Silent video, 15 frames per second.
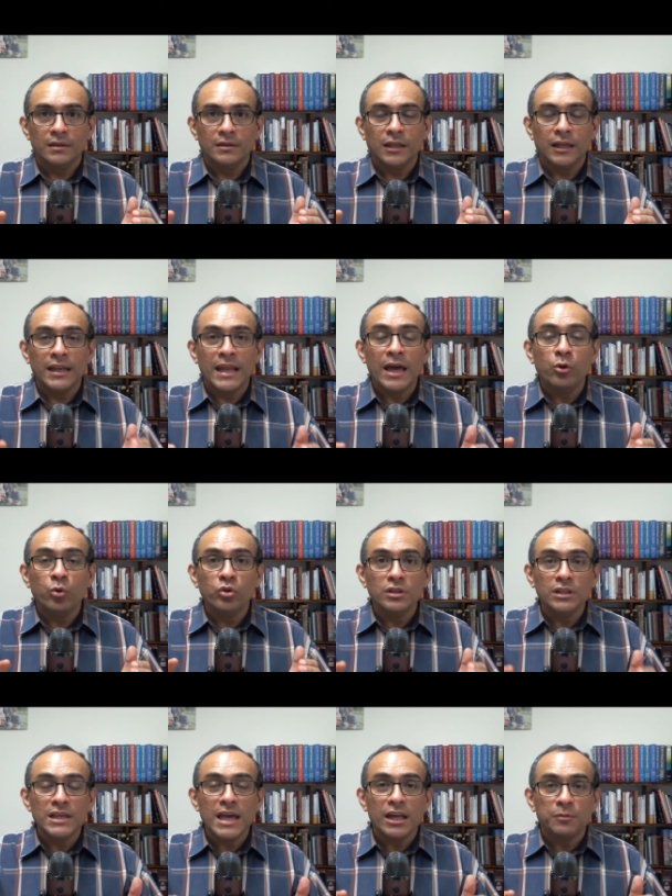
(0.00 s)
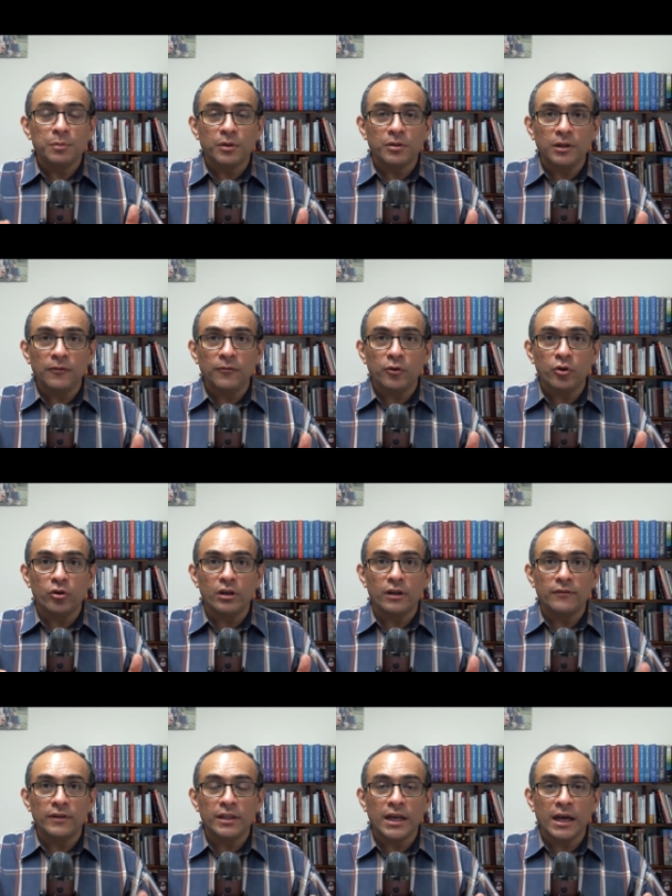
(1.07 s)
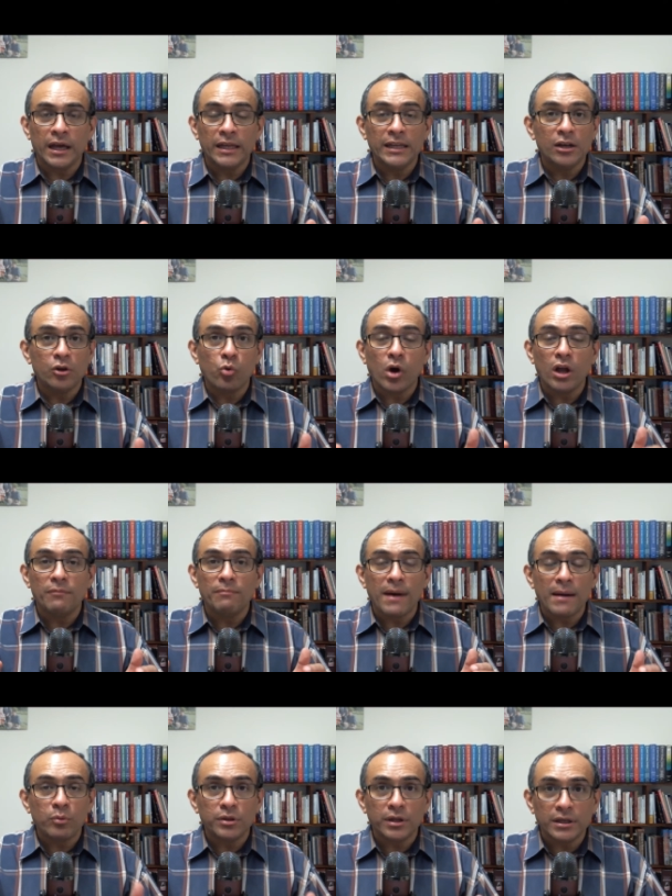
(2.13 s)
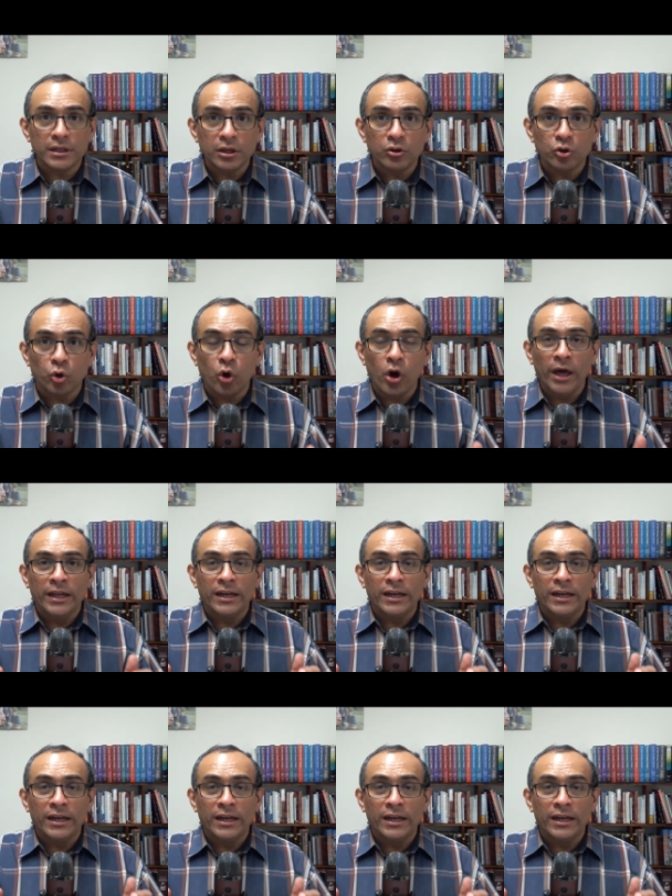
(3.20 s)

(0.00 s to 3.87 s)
Tener un día específico en la vida en el cual vamos a Cristo